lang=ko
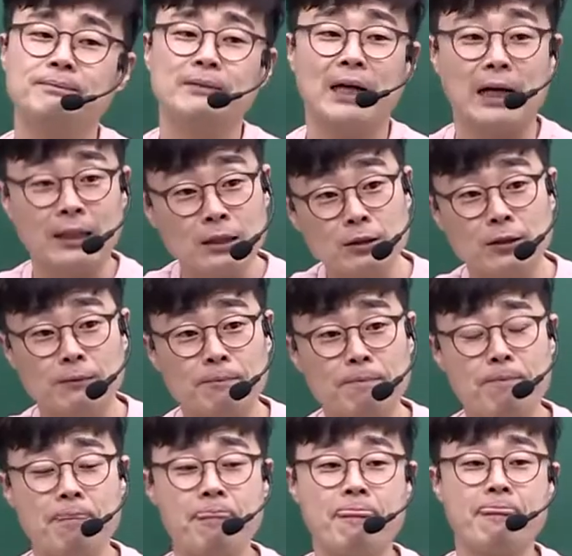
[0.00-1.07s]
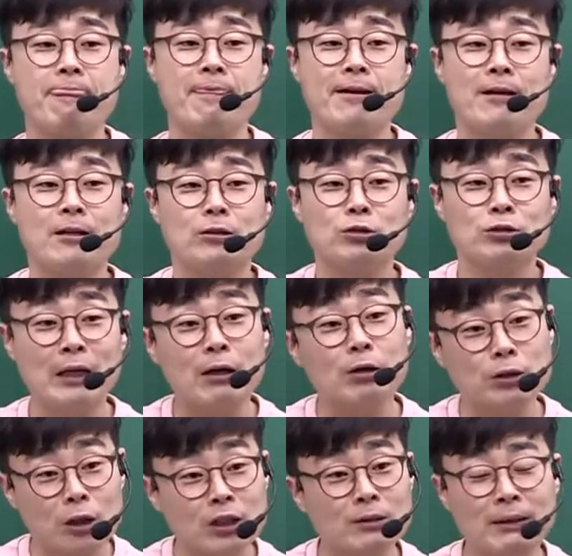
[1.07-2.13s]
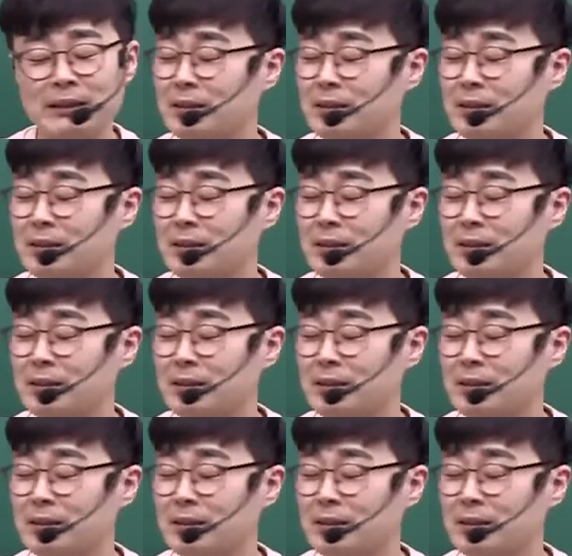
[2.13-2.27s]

아니죠. 중요한 건 여기서